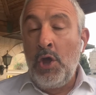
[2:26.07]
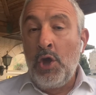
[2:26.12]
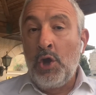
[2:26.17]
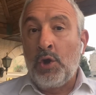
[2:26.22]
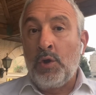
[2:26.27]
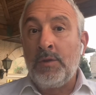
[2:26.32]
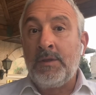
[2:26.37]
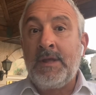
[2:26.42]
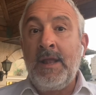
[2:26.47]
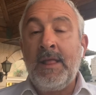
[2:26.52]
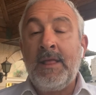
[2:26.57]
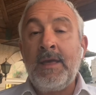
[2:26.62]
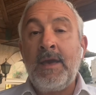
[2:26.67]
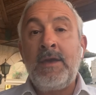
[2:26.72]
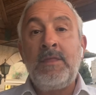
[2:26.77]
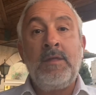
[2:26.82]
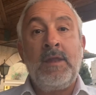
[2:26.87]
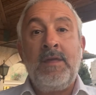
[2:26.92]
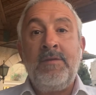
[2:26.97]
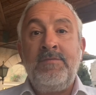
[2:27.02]
Quand quelqu'un est
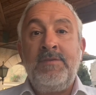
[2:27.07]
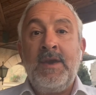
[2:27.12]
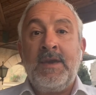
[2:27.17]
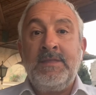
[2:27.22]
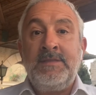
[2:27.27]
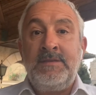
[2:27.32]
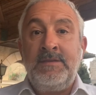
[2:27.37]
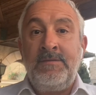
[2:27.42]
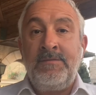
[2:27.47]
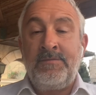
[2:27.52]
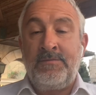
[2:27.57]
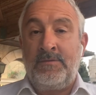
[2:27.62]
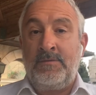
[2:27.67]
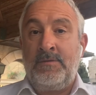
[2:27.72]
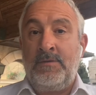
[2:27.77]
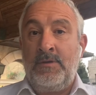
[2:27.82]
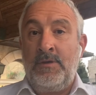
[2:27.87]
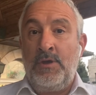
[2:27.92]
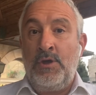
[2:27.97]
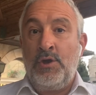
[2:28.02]
dans la vie active,
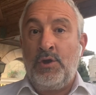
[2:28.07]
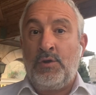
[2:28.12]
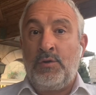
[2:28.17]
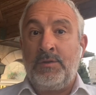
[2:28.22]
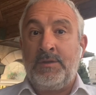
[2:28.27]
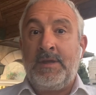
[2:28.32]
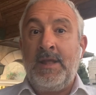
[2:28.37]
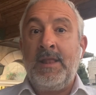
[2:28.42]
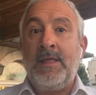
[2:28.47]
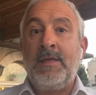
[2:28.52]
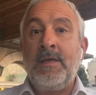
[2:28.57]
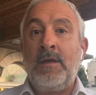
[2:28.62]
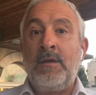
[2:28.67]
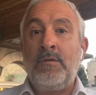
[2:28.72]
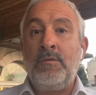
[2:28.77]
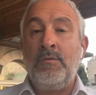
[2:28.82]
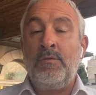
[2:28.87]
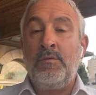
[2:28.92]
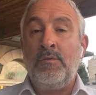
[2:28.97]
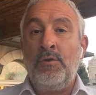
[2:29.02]
quand quelqu'un
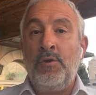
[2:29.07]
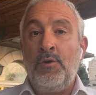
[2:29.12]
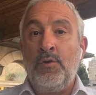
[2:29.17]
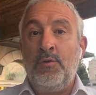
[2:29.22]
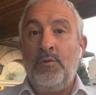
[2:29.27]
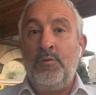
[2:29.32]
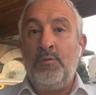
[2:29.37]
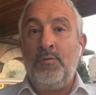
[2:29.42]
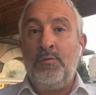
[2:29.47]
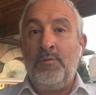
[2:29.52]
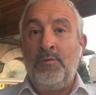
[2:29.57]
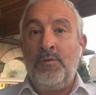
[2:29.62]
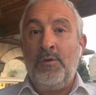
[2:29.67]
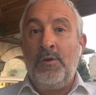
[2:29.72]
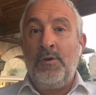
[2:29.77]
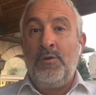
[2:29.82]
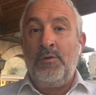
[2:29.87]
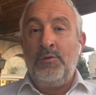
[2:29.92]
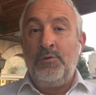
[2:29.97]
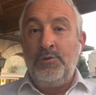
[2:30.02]
euh, euh,
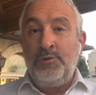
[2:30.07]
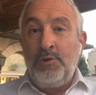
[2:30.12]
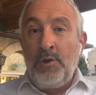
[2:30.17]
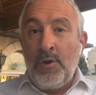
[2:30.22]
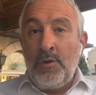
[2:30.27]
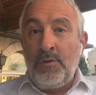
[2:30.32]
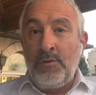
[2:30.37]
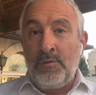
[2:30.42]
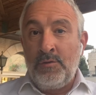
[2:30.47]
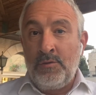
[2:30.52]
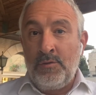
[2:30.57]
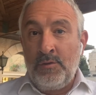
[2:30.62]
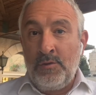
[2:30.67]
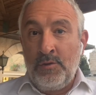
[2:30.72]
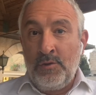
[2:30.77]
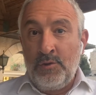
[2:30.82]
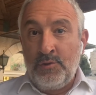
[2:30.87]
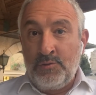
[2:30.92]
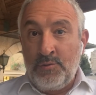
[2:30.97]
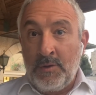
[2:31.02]
donne
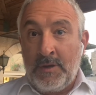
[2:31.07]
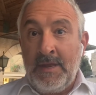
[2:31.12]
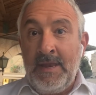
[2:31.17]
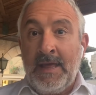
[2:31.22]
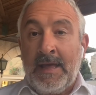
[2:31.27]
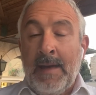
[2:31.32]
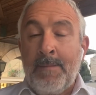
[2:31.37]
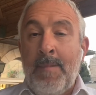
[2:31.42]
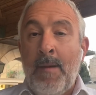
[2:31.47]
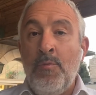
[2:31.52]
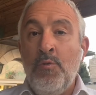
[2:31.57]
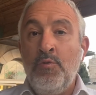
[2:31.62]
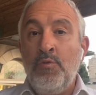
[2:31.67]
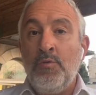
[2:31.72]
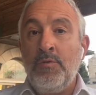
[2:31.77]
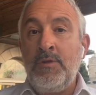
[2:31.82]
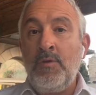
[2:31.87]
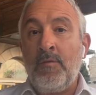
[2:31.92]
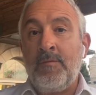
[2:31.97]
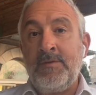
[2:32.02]
ce qu'il est capable de
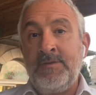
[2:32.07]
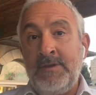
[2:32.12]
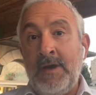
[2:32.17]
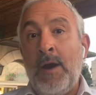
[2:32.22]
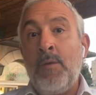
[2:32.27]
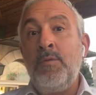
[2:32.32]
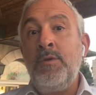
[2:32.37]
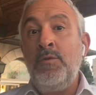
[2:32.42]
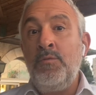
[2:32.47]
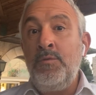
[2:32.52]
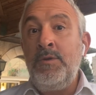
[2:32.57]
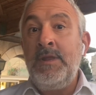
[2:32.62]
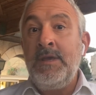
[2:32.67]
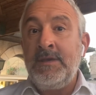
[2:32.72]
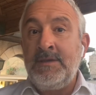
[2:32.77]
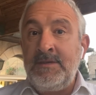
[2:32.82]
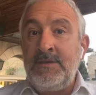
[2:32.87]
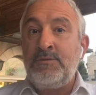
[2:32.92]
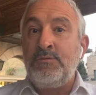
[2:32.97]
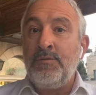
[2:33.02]
donner, on va dire, ah oui, lui, il
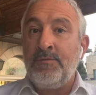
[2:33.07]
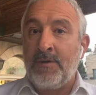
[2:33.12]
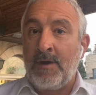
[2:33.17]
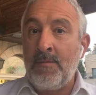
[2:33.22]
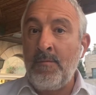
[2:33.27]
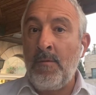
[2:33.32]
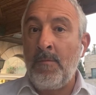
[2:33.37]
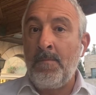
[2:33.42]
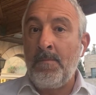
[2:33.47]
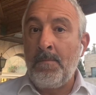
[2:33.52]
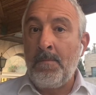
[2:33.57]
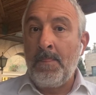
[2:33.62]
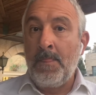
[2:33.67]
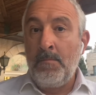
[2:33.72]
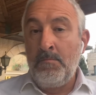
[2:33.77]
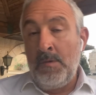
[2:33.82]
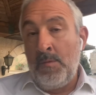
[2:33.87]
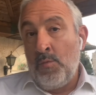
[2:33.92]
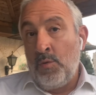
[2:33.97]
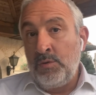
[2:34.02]
existe vraiment.
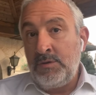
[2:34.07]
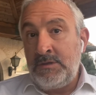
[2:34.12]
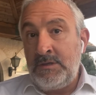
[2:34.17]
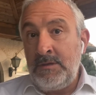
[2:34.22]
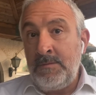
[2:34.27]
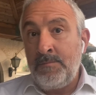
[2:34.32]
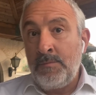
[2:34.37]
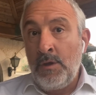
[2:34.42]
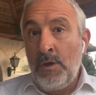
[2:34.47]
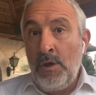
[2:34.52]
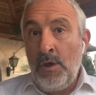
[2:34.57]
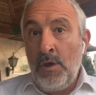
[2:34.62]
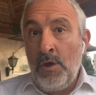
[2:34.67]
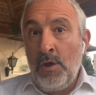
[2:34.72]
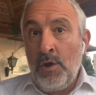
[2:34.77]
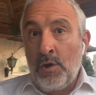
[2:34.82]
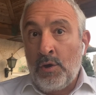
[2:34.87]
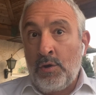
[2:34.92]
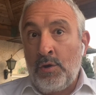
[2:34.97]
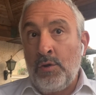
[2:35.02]
Mais moi aussi,
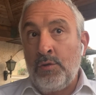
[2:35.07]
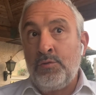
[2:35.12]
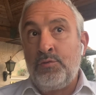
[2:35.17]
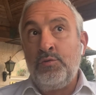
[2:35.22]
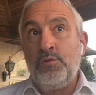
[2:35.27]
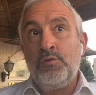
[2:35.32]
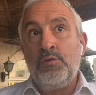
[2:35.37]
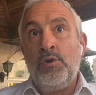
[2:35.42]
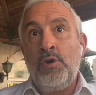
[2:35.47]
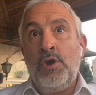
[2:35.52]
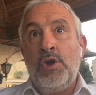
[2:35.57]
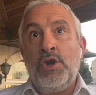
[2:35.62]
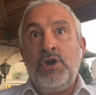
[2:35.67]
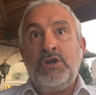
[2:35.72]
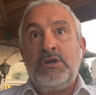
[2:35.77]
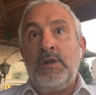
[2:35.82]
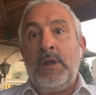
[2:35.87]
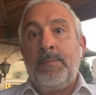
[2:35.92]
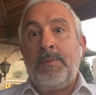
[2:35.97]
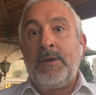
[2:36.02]
quand euh,
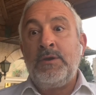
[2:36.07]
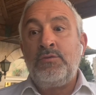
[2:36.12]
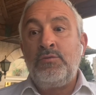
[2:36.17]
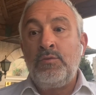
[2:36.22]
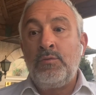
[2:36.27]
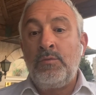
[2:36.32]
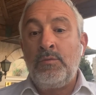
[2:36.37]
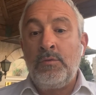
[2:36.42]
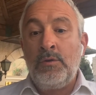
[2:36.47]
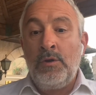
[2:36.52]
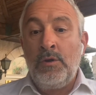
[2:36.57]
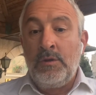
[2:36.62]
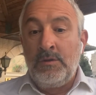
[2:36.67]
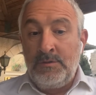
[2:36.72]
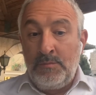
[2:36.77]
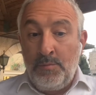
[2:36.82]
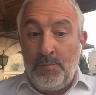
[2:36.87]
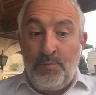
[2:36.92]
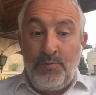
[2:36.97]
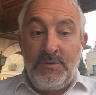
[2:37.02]
j'ai l'impression
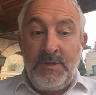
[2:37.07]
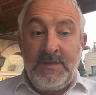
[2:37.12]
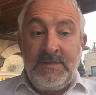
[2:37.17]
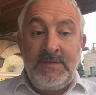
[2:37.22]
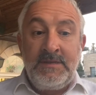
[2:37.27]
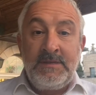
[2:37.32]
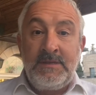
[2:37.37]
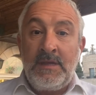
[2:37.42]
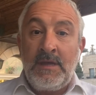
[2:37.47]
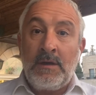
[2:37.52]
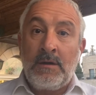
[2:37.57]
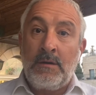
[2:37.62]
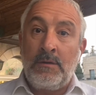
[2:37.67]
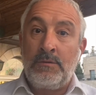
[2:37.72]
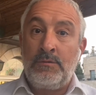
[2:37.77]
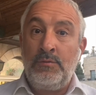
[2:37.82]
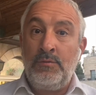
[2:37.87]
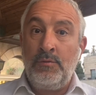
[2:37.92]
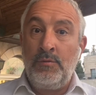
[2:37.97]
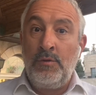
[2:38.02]
de plus exister,
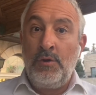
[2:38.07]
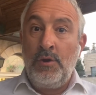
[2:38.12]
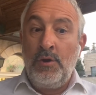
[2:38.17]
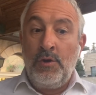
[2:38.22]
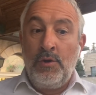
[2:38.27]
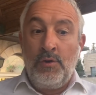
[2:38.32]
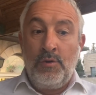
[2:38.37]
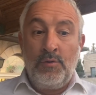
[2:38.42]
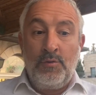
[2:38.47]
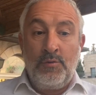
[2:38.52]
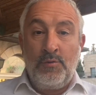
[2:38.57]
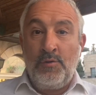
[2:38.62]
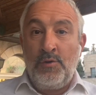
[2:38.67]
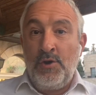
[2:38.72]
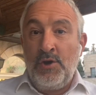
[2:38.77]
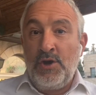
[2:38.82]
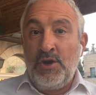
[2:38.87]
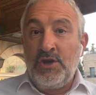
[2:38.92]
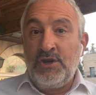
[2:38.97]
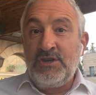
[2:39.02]
quand euh,
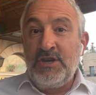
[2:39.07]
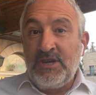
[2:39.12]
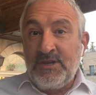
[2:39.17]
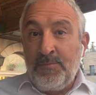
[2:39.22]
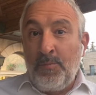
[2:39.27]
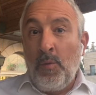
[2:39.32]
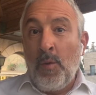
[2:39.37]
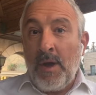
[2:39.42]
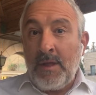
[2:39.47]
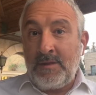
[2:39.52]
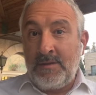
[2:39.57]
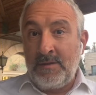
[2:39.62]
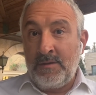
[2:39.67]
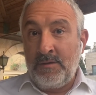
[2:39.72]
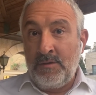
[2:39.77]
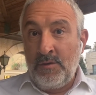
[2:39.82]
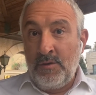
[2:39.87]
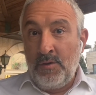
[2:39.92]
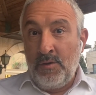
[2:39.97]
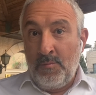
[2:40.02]
j'exploite
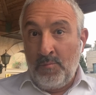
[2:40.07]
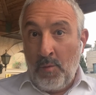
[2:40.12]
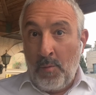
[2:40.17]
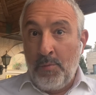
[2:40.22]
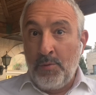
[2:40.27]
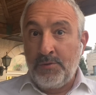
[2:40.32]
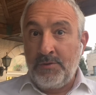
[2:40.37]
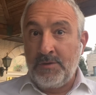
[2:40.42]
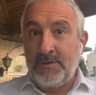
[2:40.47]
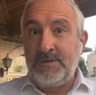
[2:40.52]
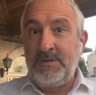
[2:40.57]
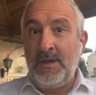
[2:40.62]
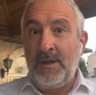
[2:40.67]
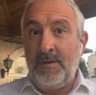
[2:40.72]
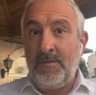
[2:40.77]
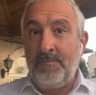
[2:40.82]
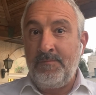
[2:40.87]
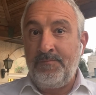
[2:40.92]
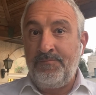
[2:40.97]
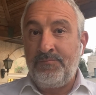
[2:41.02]
mon potentiel.
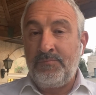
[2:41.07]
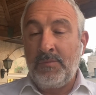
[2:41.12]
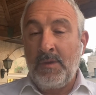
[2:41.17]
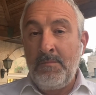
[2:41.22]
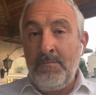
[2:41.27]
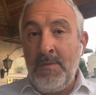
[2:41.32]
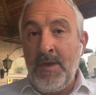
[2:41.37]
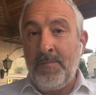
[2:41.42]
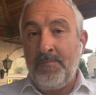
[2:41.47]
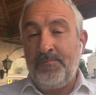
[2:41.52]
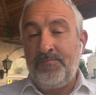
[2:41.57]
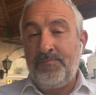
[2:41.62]
Mais